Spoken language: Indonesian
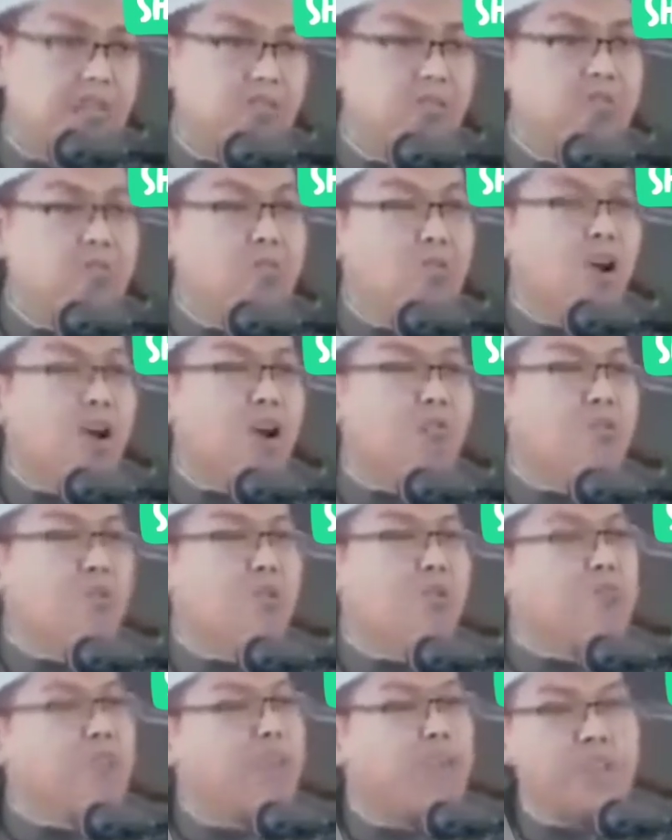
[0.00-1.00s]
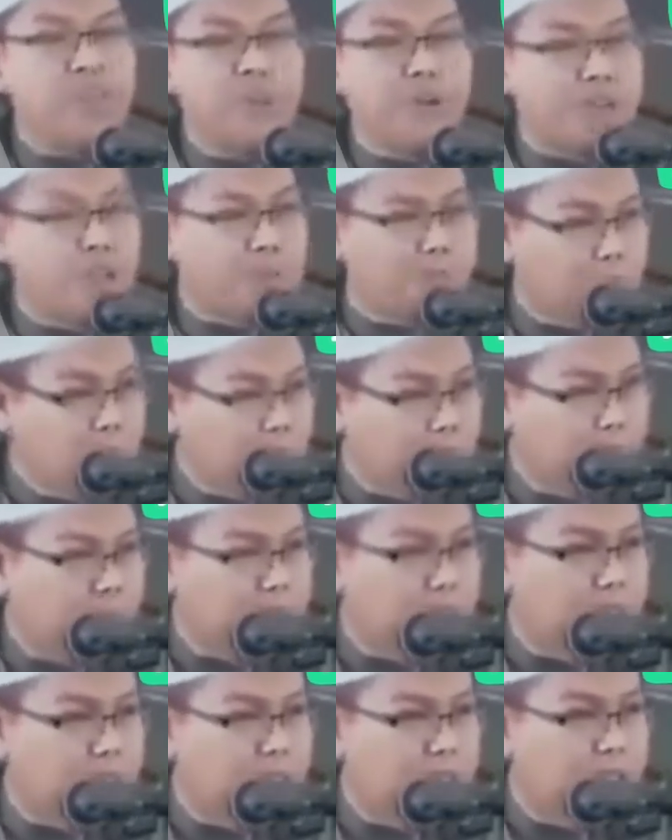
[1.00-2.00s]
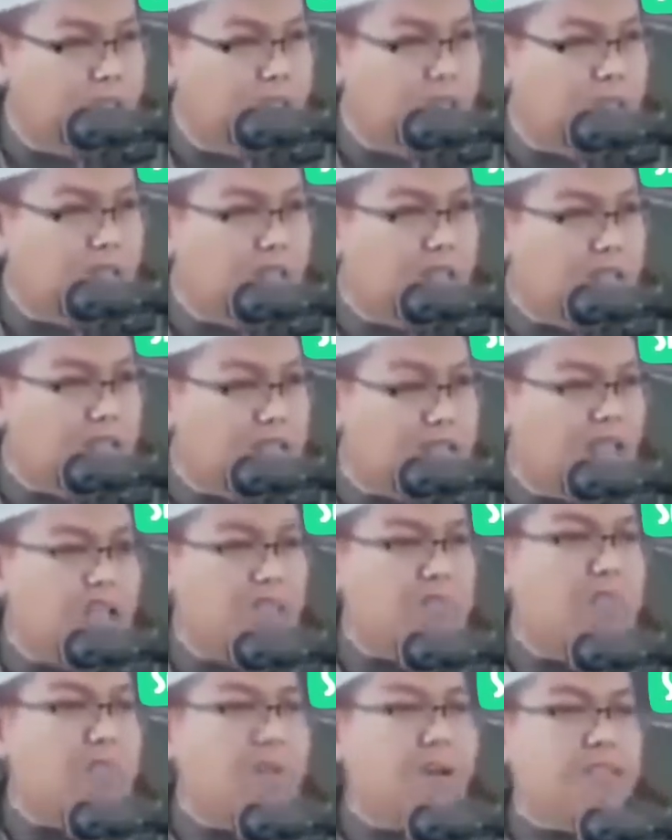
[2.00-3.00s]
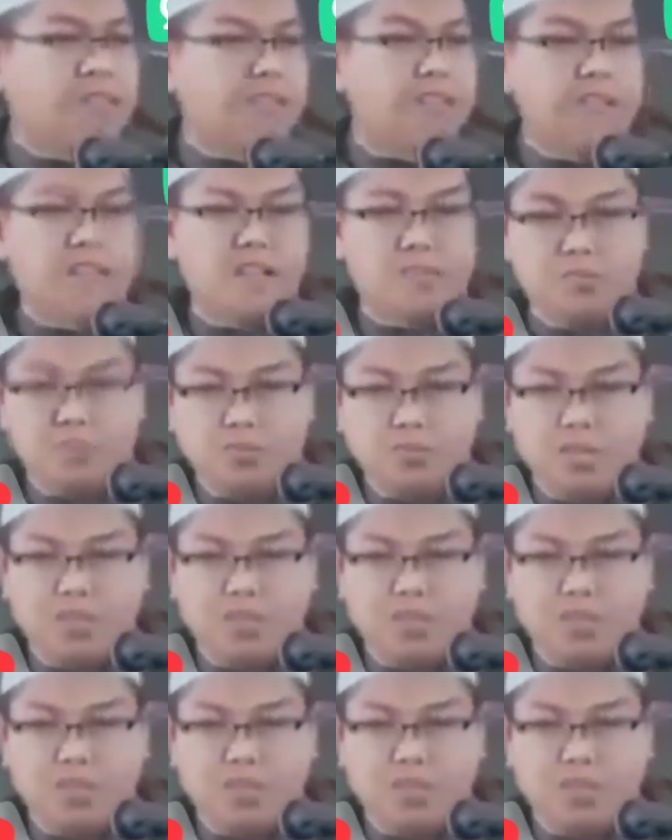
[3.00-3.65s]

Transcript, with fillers: antum buka buku fikih manapun cari pembahasan tentang